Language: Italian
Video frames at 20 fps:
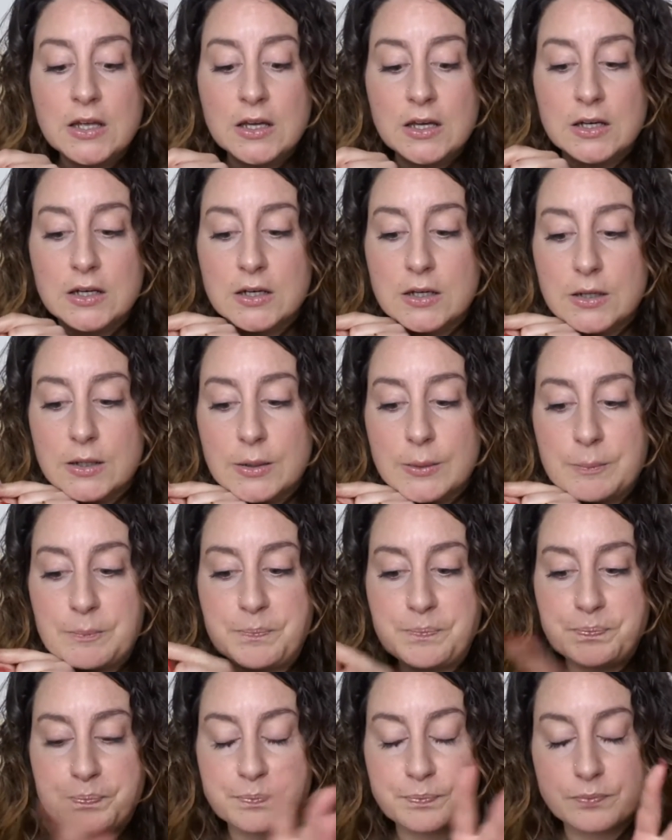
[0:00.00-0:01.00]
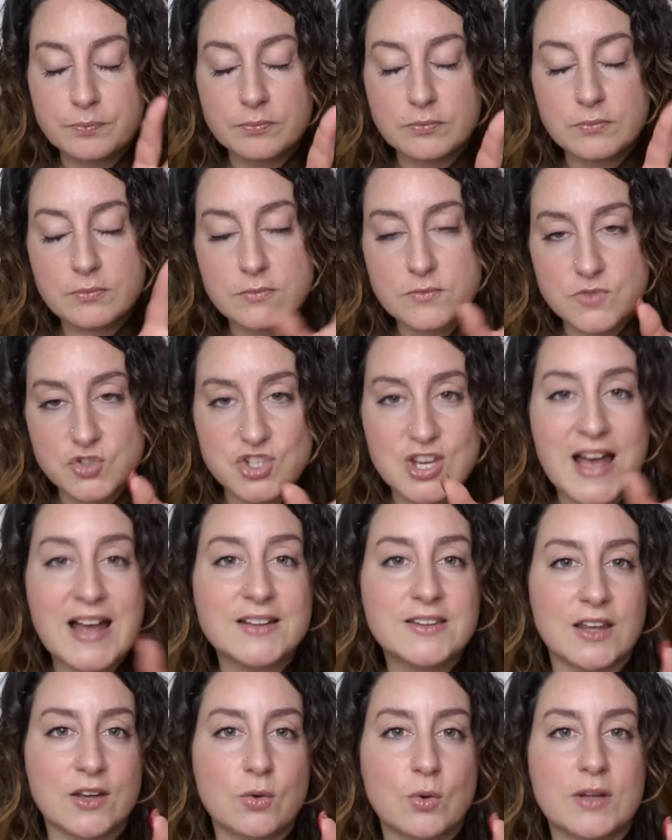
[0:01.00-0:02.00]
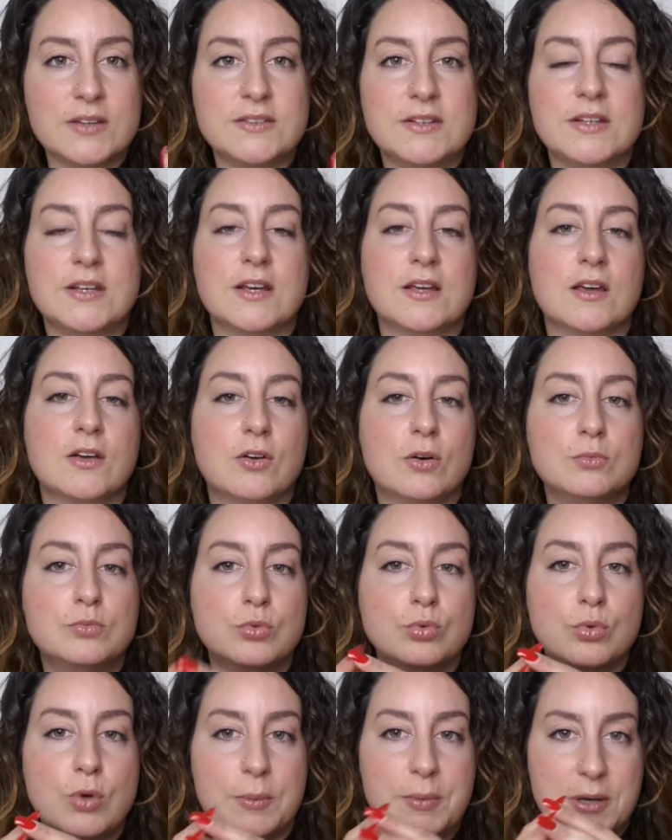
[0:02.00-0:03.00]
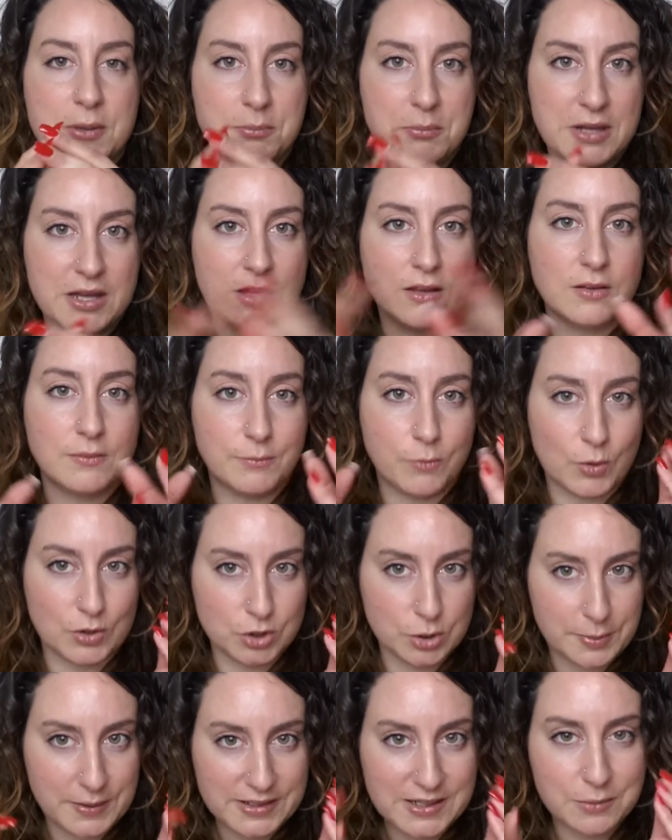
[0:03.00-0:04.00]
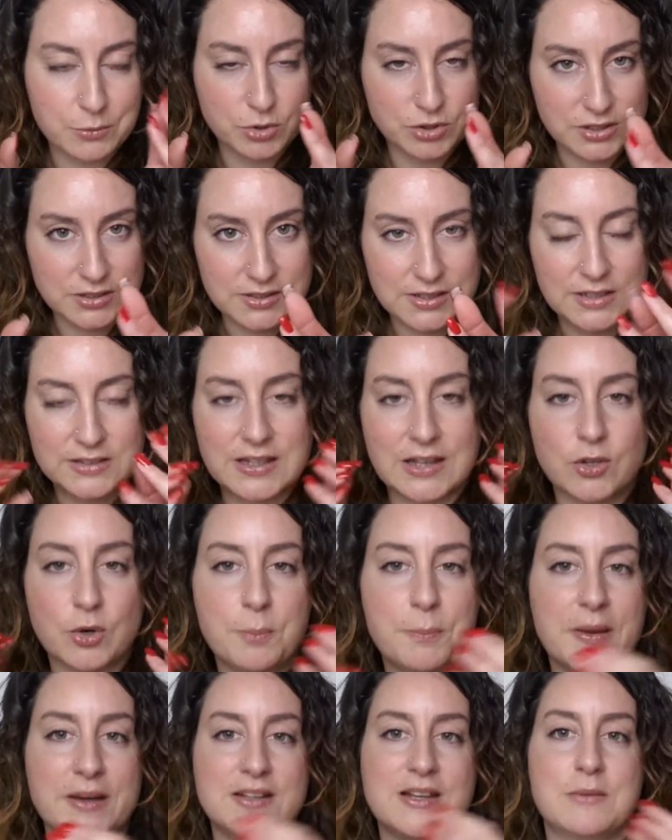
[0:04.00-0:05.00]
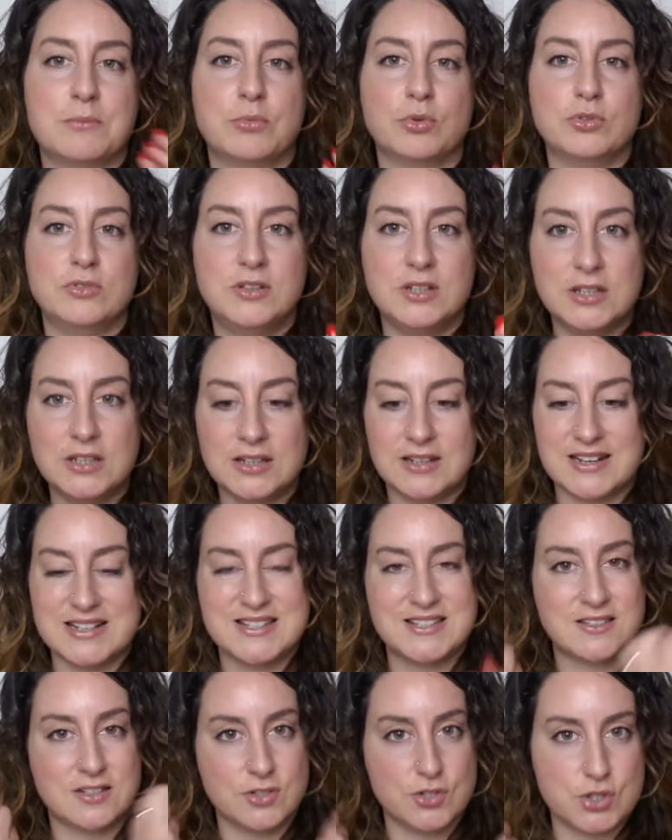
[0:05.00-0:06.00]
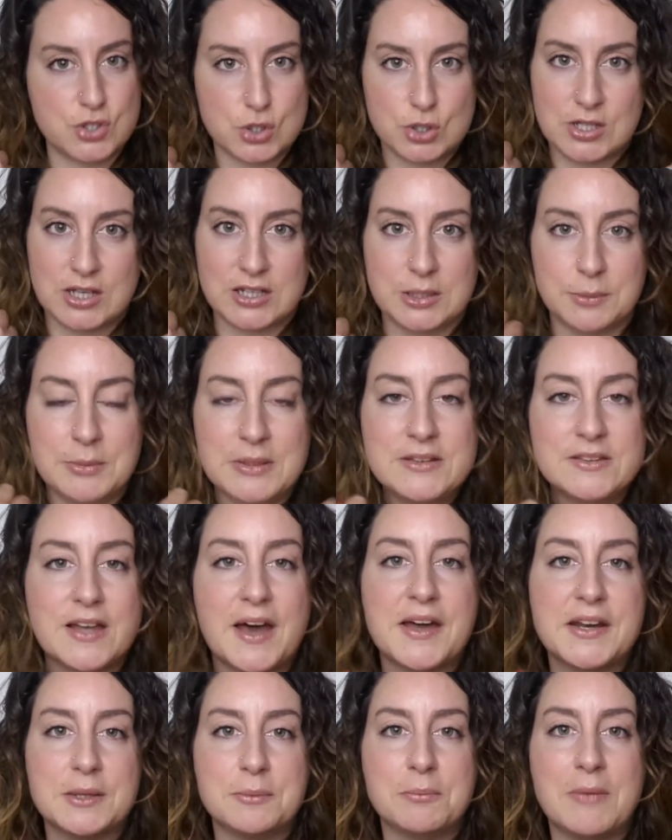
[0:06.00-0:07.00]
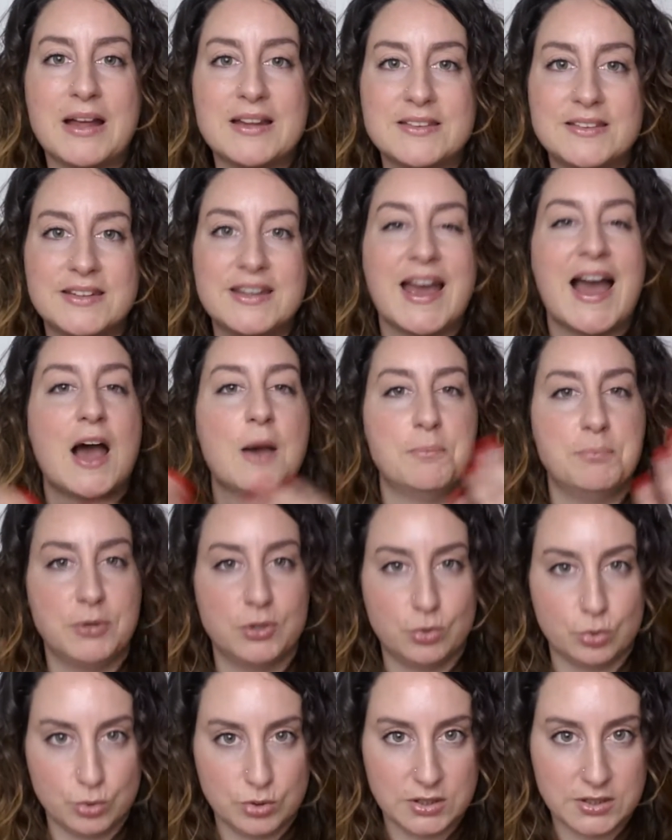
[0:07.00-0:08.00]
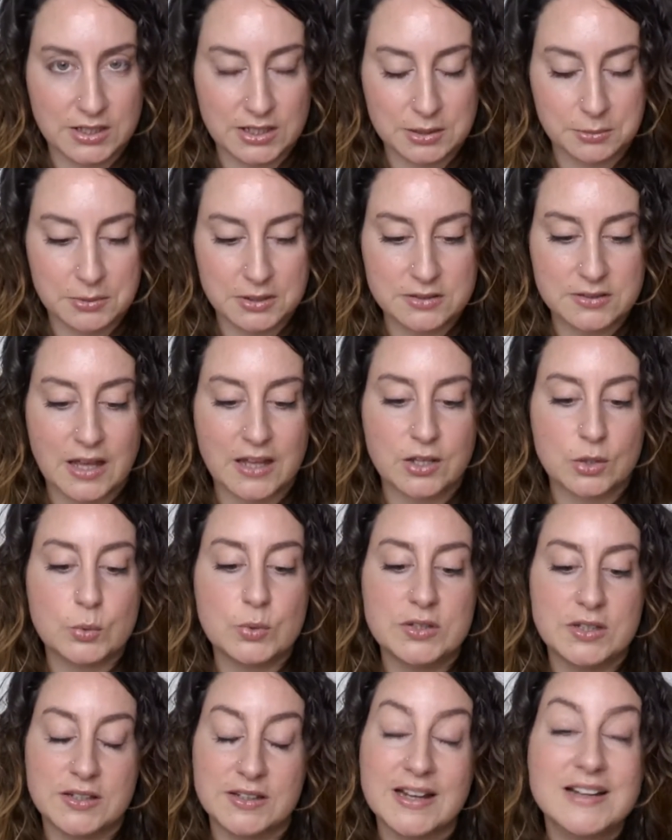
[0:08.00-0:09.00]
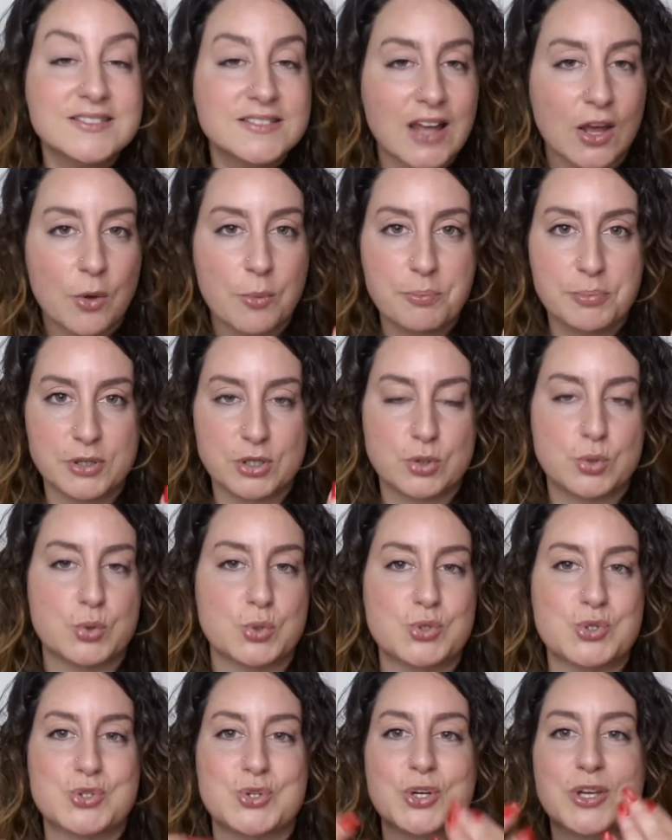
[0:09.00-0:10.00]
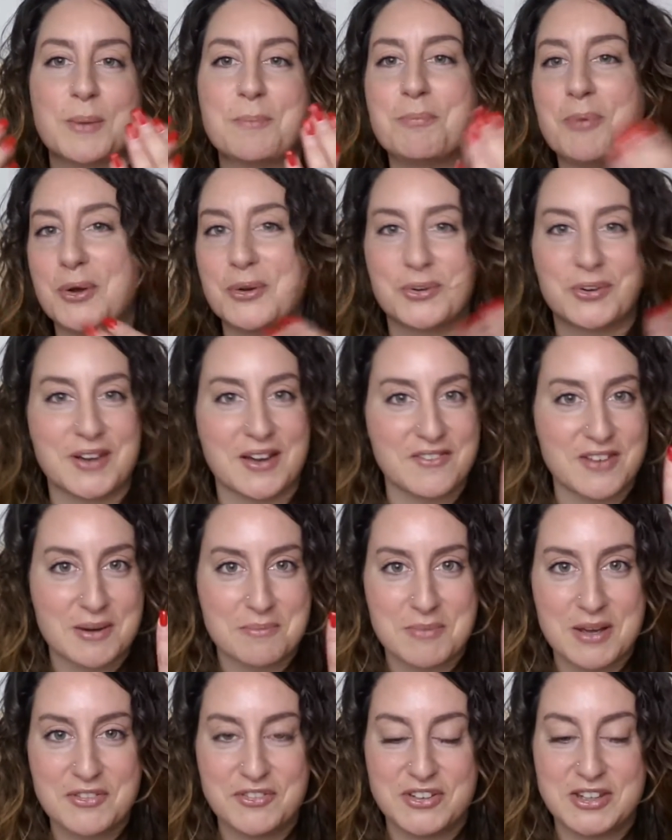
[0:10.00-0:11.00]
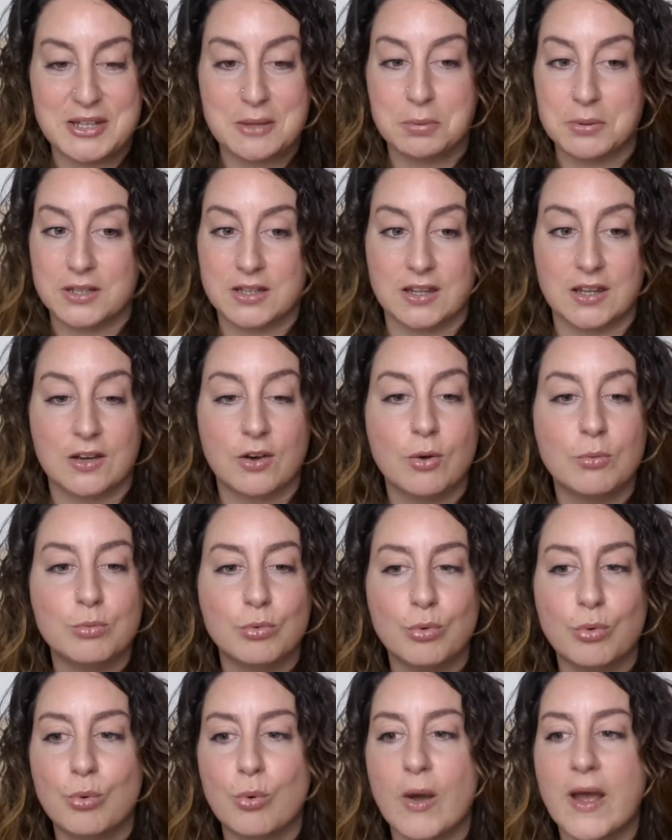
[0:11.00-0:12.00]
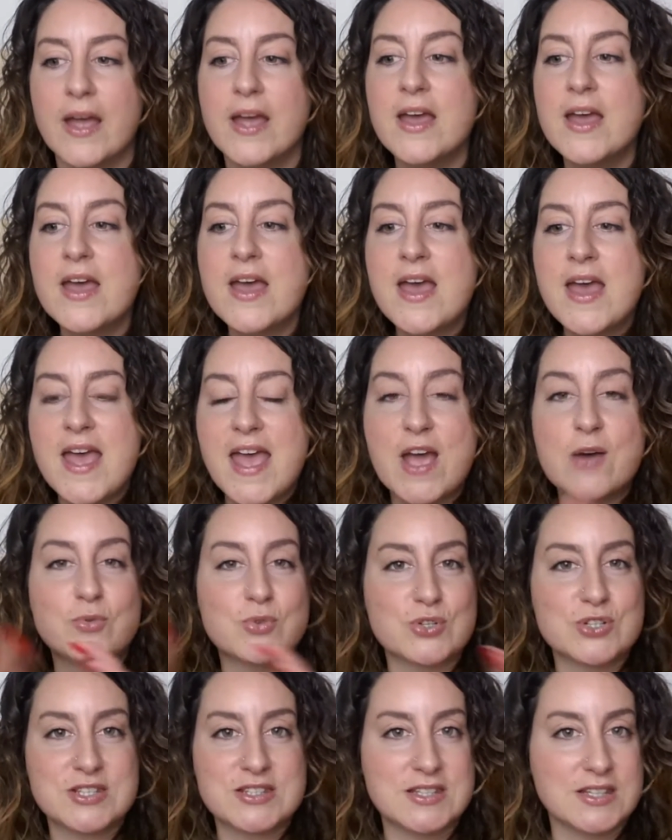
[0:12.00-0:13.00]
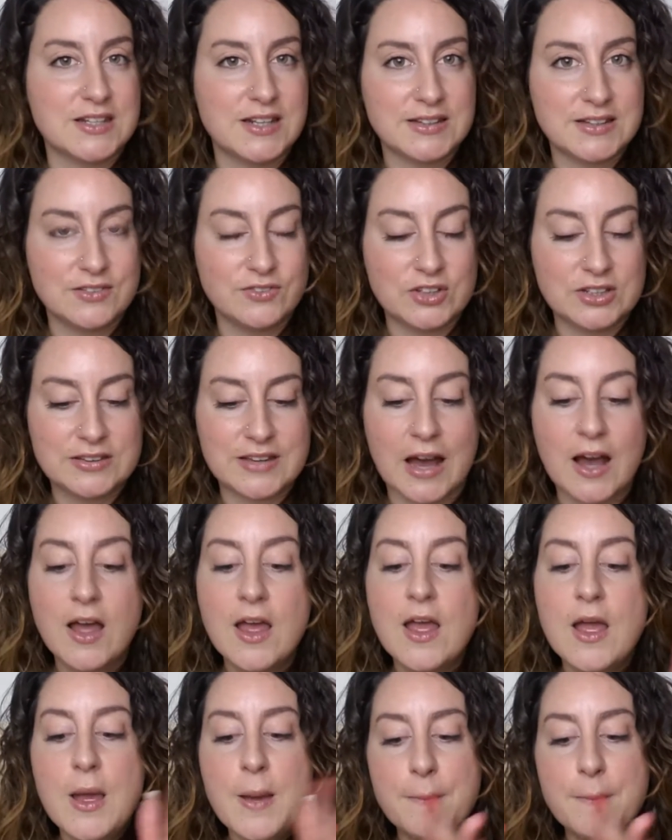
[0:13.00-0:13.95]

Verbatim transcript: Um, Già tengo a dire che comunque per me quando parliamo di dieta non parliamo di restrizioni alimentari ma di abitudini alimentari, quindi in realtà è un percorso che poi non avrà mai fine perché comunque è uno stile di vita,